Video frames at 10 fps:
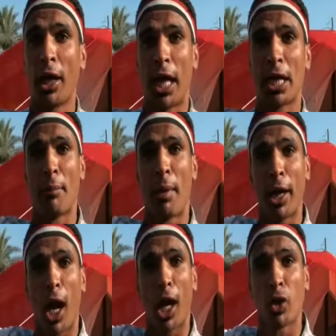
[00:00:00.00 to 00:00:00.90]
يعني زي ما
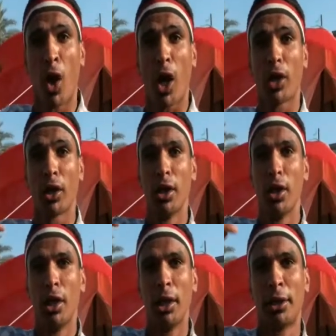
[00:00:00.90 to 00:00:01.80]
احنا حطيناك
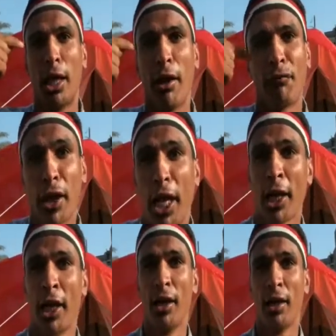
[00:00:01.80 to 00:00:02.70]

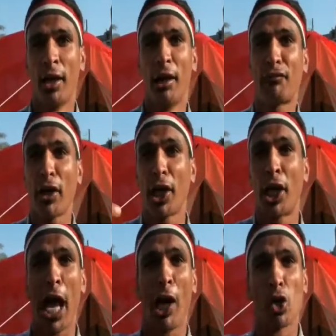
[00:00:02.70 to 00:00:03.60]
افتكرنا
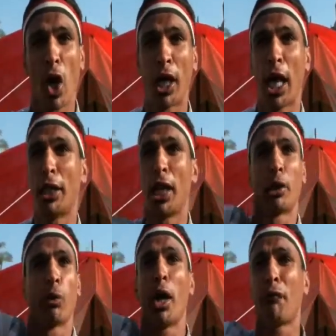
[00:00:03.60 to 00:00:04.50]
افتكر اهل الشهداء
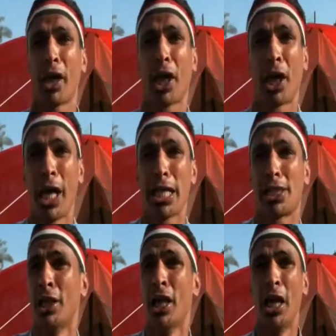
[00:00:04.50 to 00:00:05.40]
ديت وافتكر الناس
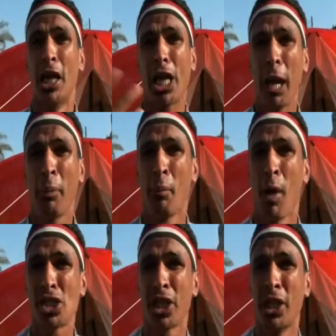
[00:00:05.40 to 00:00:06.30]
الشعب
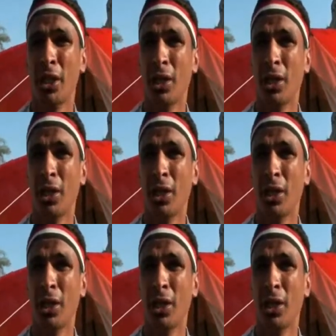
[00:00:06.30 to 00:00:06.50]
المصري